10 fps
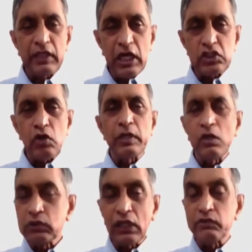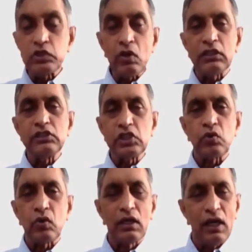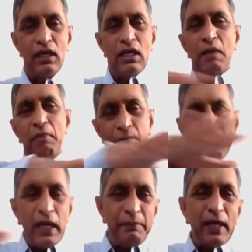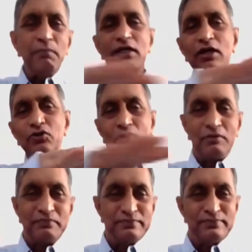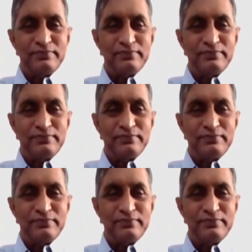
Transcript: ప్రజాస్వామ్యం ఏమవుతున్న విషయం అర్థం చేసుకోకుండా మనం పై పైన మాట్లాడుతున్నాం